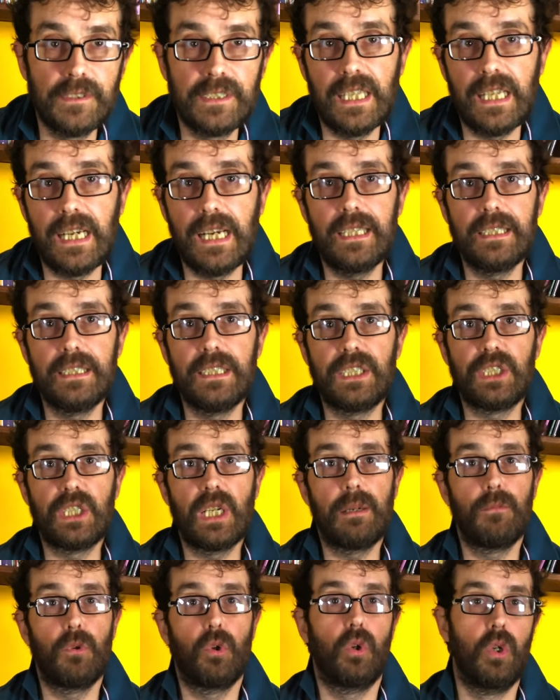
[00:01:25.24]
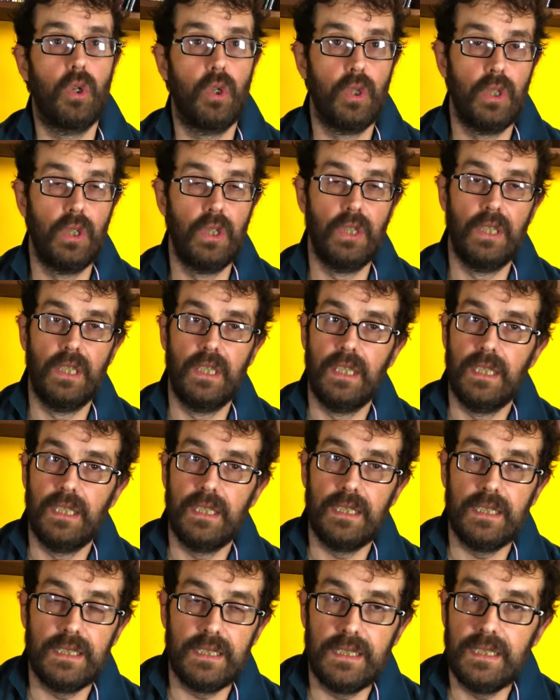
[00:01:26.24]
sarà diciamo
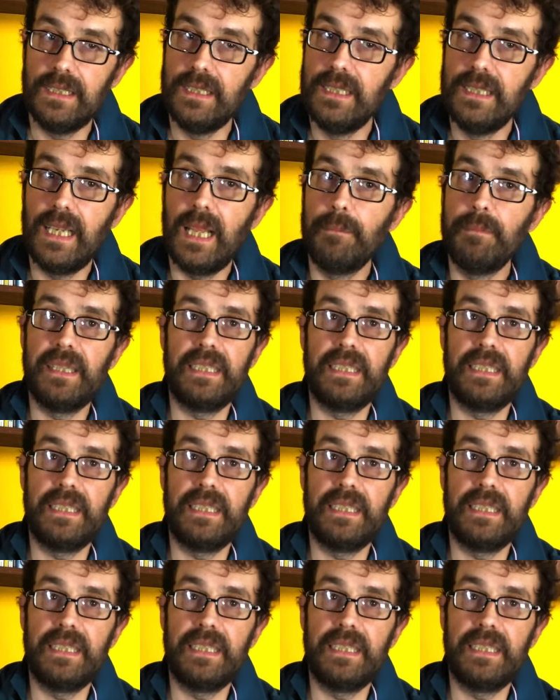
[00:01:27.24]
la